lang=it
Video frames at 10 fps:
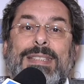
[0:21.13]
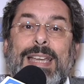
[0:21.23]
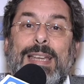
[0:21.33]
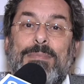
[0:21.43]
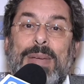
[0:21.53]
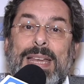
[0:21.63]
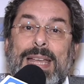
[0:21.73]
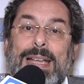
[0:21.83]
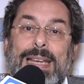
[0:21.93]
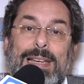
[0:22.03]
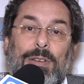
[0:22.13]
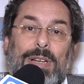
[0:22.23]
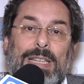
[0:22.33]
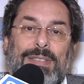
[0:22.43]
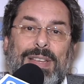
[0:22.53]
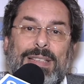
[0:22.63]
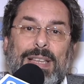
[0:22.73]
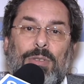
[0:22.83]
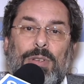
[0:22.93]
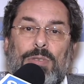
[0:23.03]
tiene bene Grillo che
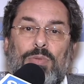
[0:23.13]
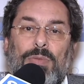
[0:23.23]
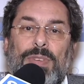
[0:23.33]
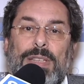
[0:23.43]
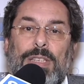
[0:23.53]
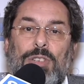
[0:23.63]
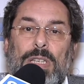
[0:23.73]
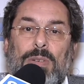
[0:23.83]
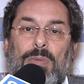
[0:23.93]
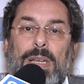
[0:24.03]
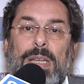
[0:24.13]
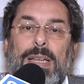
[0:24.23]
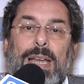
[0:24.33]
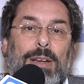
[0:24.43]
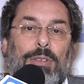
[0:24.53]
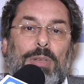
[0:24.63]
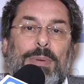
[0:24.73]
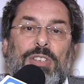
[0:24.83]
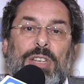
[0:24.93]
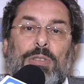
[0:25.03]
diventa con il suo
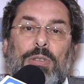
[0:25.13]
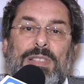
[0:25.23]
25,8%